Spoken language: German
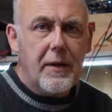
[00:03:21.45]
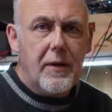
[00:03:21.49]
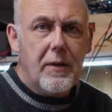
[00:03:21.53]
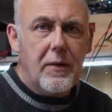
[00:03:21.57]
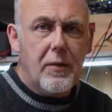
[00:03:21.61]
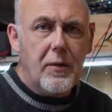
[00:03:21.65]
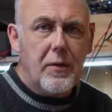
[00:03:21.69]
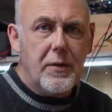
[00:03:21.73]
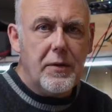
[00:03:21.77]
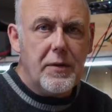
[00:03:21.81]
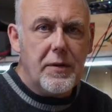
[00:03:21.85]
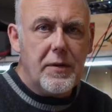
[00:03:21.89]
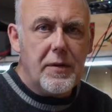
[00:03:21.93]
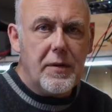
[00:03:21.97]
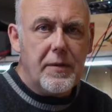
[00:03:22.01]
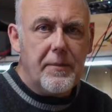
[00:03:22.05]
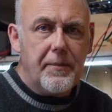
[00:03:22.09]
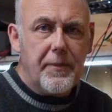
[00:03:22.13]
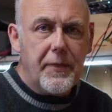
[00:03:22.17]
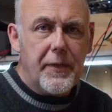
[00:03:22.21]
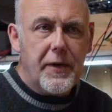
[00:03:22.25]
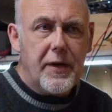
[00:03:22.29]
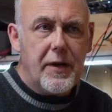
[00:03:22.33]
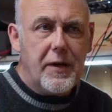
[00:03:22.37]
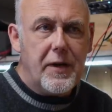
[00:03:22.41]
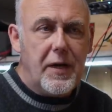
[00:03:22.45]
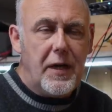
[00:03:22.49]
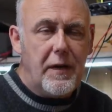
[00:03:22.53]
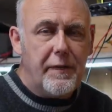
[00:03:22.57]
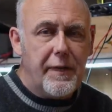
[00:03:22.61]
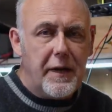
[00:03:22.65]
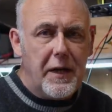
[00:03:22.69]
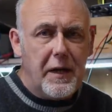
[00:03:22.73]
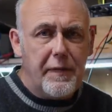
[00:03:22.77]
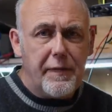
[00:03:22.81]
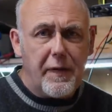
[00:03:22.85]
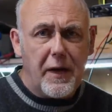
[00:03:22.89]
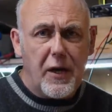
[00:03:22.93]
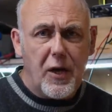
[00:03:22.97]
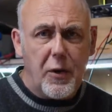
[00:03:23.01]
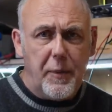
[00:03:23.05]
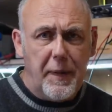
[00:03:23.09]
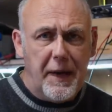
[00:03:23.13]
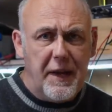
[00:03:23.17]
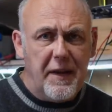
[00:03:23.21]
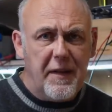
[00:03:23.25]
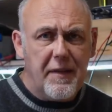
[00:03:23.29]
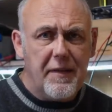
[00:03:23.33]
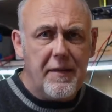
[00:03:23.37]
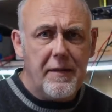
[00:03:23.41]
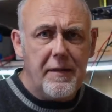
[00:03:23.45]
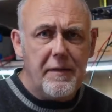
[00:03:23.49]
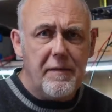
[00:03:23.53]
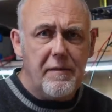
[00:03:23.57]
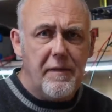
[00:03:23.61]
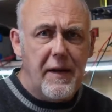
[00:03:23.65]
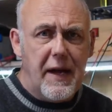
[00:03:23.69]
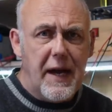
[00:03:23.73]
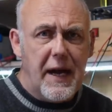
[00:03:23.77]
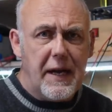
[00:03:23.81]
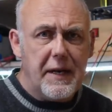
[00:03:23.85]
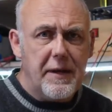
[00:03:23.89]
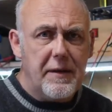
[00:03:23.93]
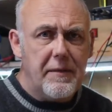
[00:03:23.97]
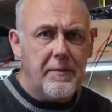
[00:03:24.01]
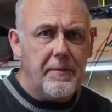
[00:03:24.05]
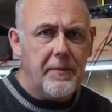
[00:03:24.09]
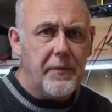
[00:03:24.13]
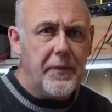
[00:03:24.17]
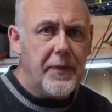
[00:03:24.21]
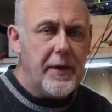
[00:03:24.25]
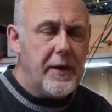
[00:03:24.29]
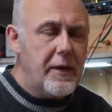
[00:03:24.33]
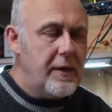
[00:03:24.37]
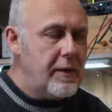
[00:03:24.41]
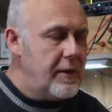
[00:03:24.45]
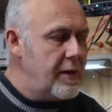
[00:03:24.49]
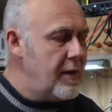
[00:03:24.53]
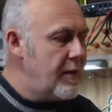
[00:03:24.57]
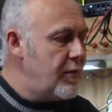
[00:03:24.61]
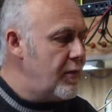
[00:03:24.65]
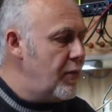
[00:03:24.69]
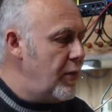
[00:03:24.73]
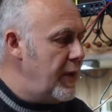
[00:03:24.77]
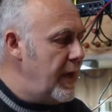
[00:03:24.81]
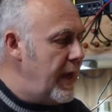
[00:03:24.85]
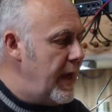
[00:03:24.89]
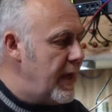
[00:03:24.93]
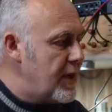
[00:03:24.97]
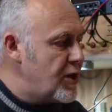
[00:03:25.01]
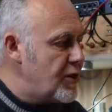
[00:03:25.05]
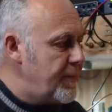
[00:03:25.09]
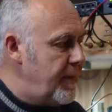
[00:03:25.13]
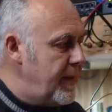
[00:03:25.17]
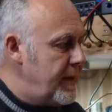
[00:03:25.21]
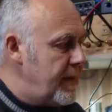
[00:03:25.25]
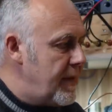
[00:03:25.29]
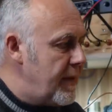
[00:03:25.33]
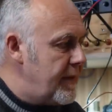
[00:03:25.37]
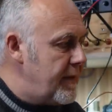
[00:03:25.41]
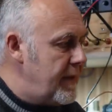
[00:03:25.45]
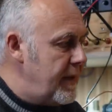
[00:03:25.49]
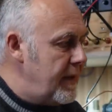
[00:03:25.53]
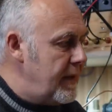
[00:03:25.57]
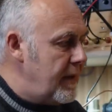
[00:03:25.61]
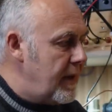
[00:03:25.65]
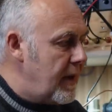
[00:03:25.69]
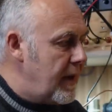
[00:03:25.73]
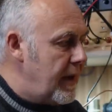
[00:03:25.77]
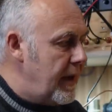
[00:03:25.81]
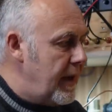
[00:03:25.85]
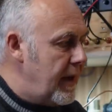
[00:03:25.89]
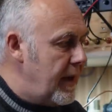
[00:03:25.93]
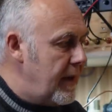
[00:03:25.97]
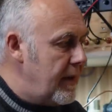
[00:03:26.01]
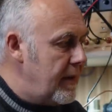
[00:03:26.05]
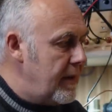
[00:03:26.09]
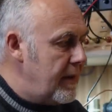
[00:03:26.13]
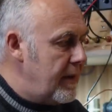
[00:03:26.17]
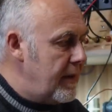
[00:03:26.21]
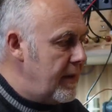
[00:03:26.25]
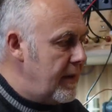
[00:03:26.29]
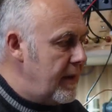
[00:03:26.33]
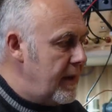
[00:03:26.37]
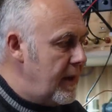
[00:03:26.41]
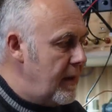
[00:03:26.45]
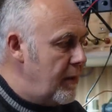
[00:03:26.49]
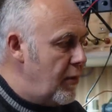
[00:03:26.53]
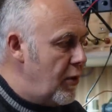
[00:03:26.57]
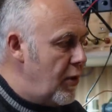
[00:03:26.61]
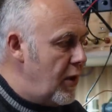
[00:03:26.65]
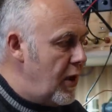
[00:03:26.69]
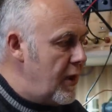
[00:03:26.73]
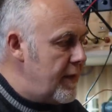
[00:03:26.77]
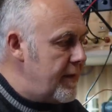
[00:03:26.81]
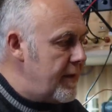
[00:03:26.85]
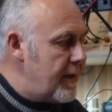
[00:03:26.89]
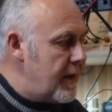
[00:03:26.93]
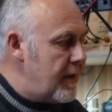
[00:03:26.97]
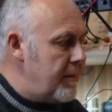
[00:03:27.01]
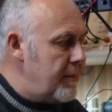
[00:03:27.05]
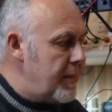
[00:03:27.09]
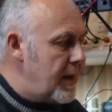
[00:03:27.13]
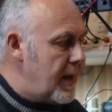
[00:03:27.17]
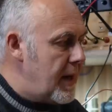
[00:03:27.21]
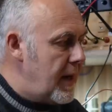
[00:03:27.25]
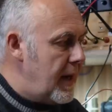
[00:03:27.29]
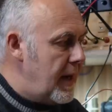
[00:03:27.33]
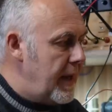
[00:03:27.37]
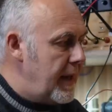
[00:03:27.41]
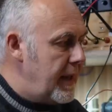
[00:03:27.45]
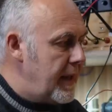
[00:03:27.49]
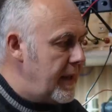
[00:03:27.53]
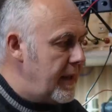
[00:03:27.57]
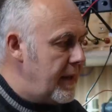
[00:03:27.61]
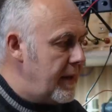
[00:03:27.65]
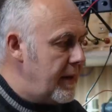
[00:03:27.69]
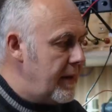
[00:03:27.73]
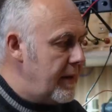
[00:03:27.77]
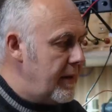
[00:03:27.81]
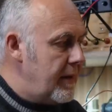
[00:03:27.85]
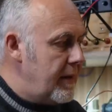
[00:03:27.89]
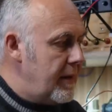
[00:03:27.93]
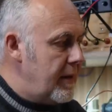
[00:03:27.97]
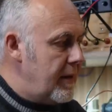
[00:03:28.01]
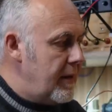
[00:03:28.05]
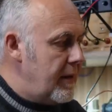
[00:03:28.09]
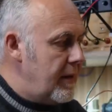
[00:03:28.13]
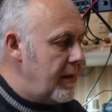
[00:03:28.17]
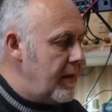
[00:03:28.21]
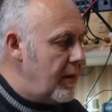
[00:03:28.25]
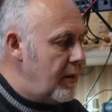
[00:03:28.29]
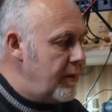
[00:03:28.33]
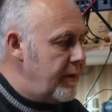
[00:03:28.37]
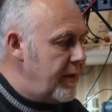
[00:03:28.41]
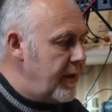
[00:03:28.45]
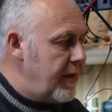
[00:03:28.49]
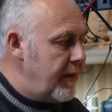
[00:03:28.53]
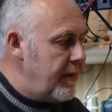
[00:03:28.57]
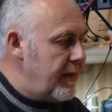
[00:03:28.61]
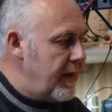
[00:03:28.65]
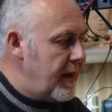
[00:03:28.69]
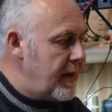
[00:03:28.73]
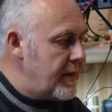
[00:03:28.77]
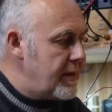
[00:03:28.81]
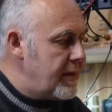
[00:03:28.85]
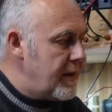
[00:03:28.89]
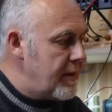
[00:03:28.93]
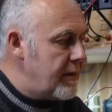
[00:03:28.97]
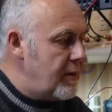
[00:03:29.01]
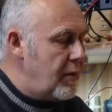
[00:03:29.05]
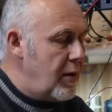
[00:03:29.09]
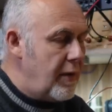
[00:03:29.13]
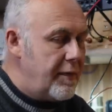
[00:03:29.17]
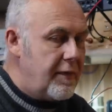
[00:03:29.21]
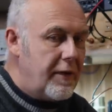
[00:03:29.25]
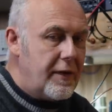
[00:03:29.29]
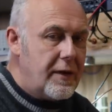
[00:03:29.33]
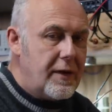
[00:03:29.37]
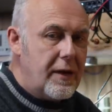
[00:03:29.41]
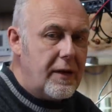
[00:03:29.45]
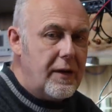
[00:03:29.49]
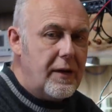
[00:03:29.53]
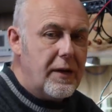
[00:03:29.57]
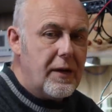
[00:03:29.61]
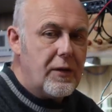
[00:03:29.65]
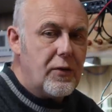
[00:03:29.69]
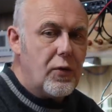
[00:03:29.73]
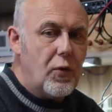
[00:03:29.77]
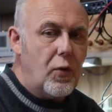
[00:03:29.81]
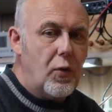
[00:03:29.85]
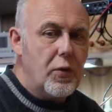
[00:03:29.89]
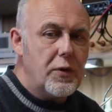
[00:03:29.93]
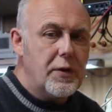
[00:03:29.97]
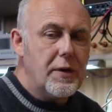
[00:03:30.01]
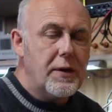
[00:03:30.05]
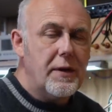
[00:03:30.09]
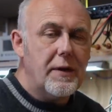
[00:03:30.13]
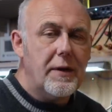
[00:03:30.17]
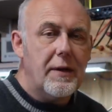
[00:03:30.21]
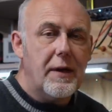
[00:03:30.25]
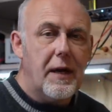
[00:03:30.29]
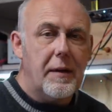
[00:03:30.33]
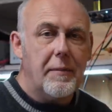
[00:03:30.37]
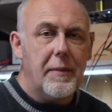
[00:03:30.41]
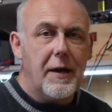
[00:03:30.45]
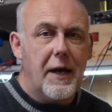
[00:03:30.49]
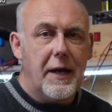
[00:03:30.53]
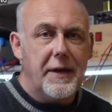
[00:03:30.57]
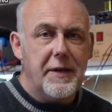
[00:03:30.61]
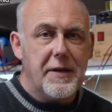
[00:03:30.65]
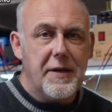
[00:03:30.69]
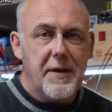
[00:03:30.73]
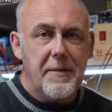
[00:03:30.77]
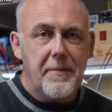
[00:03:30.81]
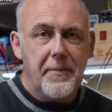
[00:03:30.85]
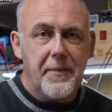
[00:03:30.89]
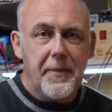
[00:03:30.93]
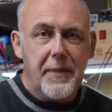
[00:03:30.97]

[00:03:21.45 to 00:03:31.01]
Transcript: Und je tiefer die Frequenzen werden, desto eher schwingt das Ding nachher im äußeren Bereich. Und wie gesagt, das läuft sich dann hier tot am Rand.